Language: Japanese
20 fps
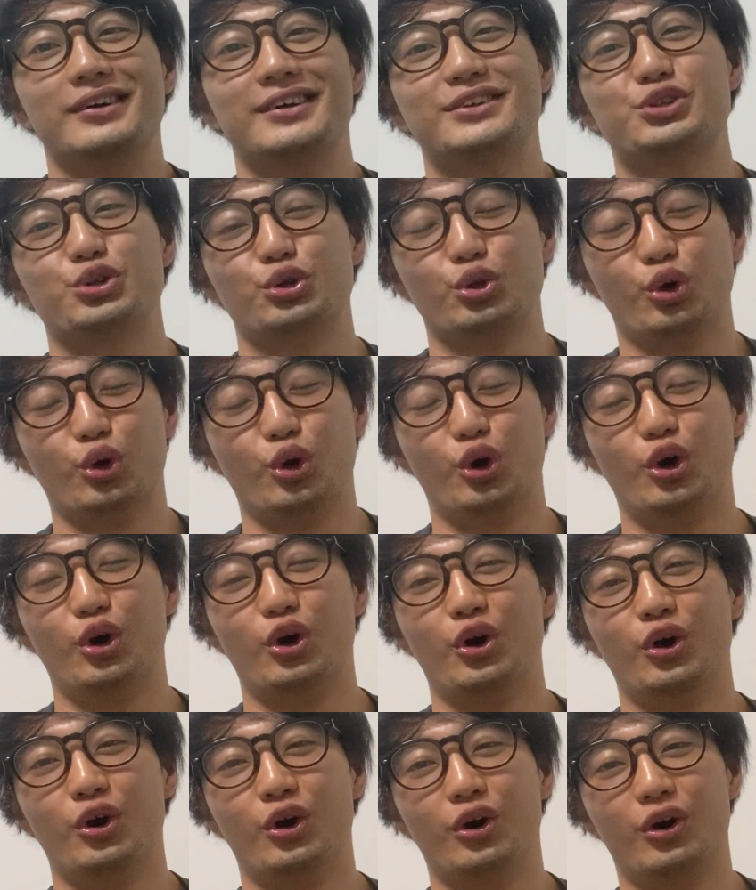そ
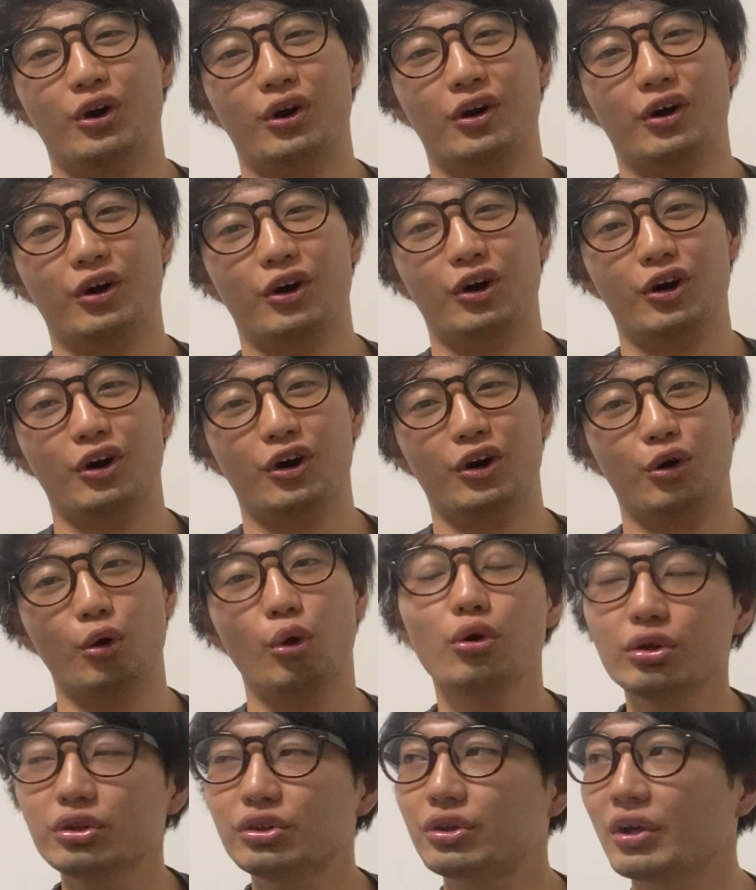の、
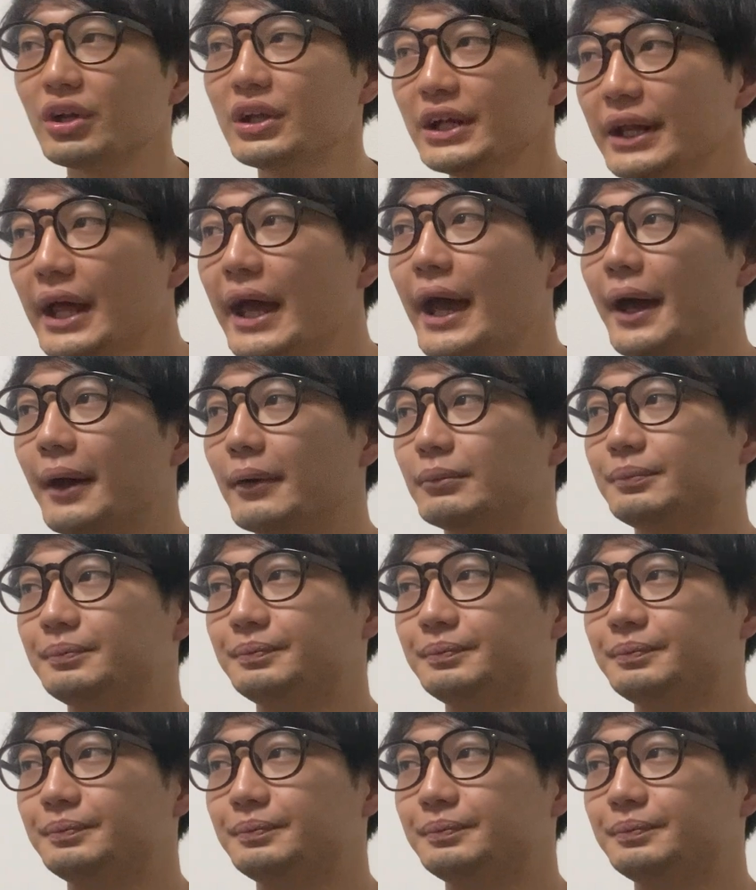本当にね、